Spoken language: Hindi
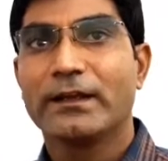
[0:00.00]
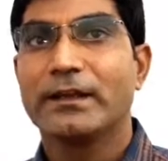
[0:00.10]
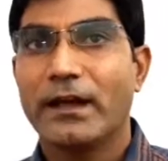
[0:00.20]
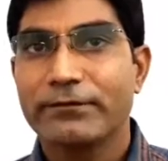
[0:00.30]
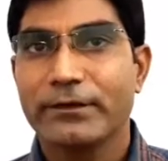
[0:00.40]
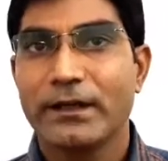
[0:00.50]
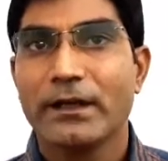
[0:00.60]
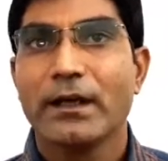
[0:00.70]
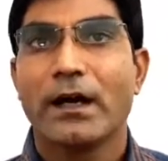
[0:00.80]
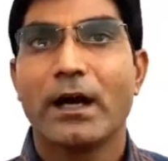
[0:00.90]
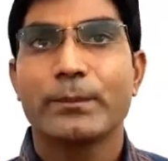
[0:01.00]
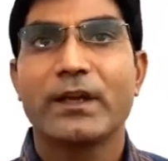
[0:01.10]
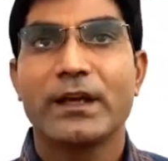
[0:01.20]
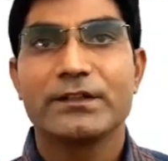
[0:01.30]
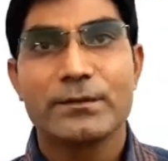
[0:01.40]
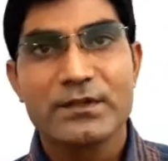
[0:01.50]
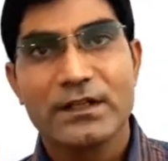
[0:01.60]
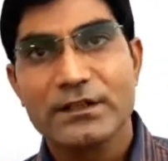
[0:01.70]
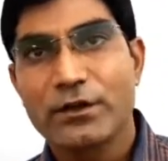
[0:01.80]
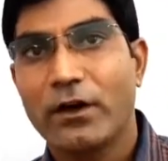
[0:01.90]
या फिर आपके
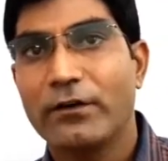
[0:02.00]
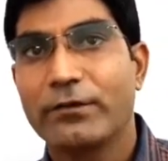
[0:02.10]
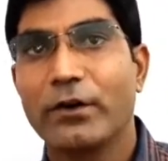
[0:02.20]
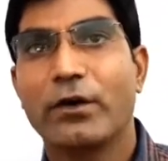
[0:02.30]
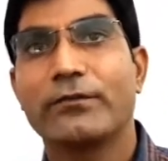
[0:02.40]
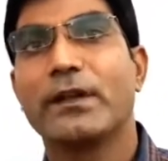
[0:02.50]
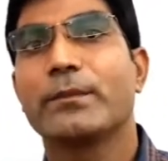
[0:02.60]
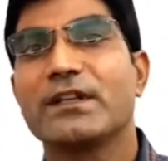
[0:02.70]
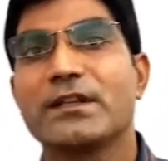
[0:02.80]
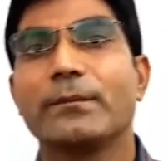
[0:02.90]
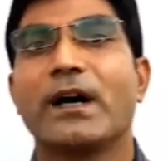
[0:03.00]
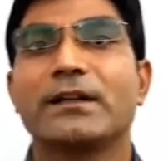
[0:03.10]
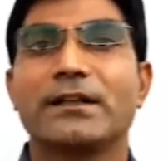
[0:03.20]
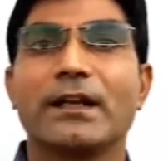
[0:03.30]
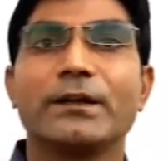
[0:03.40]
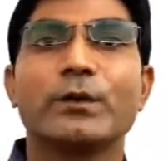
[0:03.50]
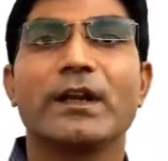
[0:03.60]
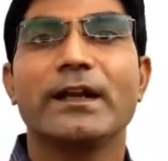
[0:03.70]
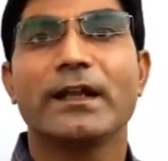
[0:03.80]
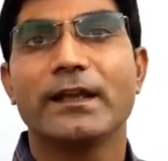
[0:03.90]
एजम्पन्स ऑफ लॉ ऑफ डिमिनिशिंग मार्जिनल
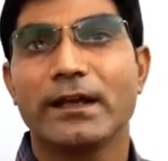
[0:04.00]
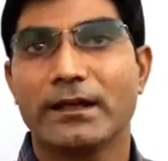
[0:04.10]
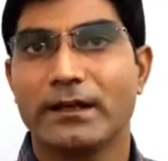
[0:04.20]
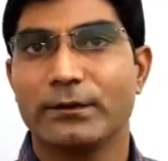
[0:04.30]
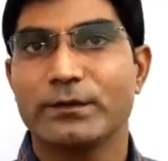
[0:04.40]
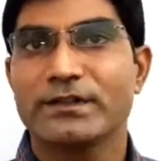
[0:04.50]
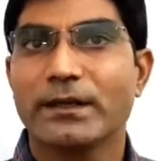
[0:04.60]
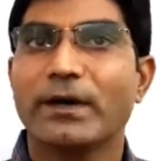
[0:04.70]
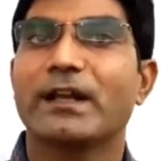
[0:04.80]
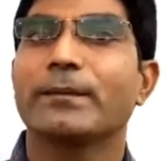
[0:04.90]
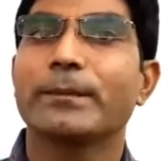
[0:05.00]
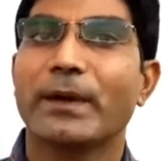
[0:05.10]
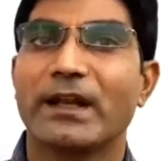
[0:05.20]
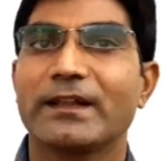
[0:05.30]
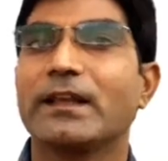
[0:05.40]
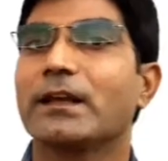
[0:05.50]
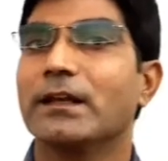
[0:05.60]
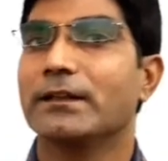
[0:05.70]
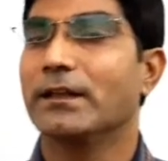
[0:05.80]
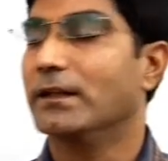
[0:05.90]
यूटिलिटी क्या है उसके बारे में पहले देख
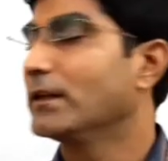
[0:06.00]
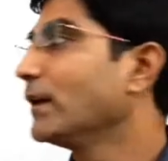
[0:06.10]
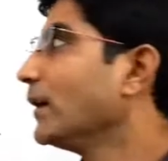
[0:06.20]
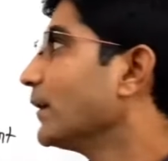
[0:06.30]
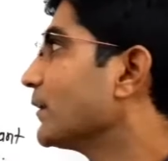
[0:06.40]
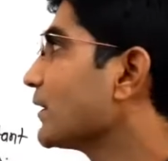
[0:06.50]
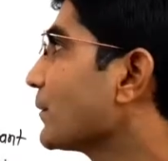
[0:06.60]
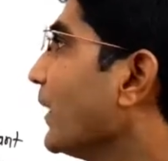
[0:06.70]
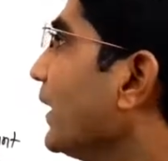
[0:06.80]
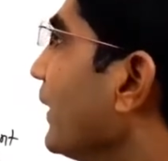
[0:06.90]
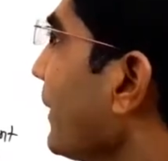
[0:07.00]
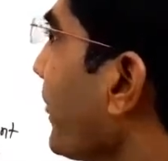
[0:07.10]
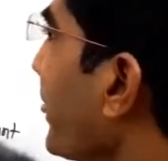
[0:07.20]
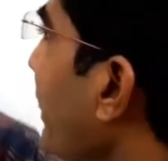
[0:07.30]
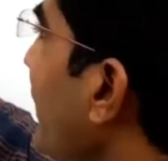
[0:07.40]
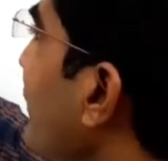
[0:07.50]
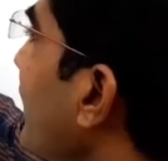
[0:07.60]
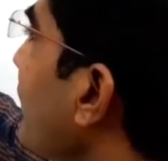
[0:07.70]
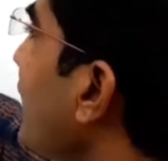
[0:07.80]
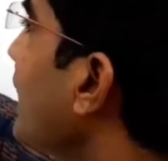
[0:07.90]
लेते हैं जिसमें
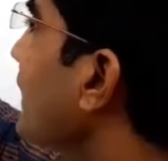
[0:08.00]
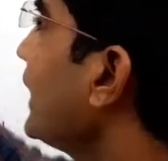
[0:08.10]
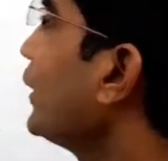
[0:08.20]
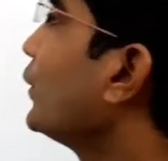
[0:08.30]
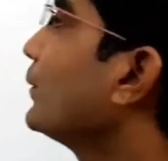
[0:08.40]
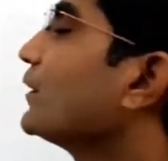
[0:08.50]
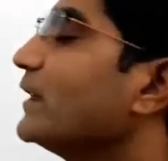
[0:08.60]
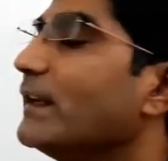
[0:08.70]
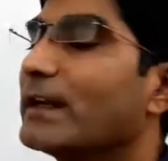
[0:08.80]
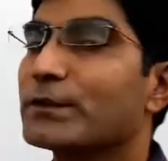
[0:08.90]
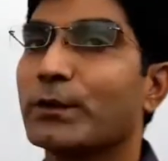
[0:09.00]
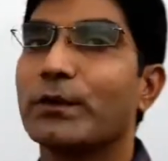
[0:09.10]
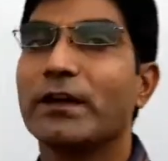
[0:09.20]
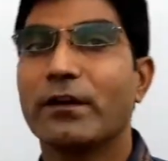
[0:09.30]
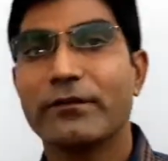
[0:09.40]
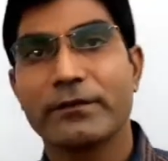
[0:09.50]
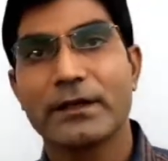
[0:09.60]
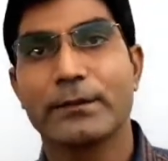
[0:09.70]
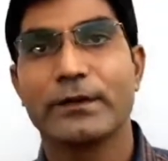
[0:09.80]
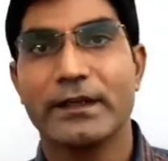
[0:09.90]
नंबर वन आता है होमोजीनियस यूनिट ऑफ
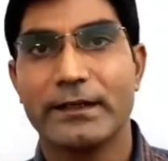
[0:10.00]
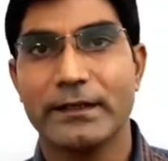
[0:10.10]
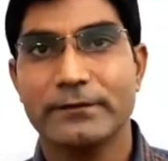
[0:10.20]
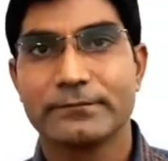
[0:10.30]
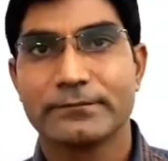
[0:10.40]
कमोडिटी